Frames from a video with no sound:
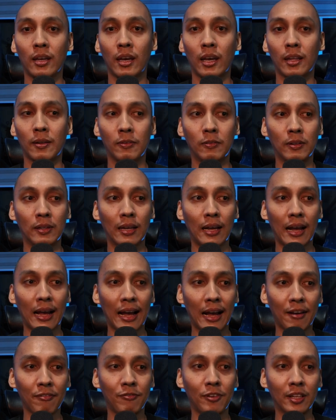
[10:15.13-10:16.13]
and
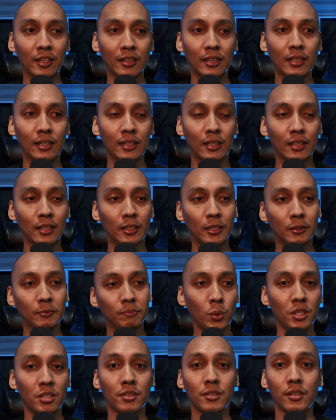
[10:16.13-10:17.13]
having the
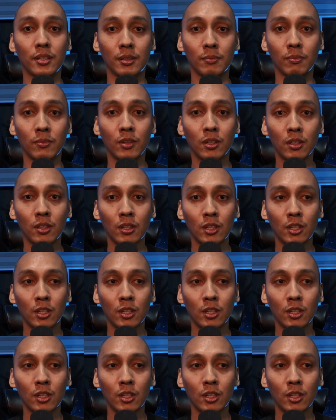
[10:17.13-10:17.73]
wisdom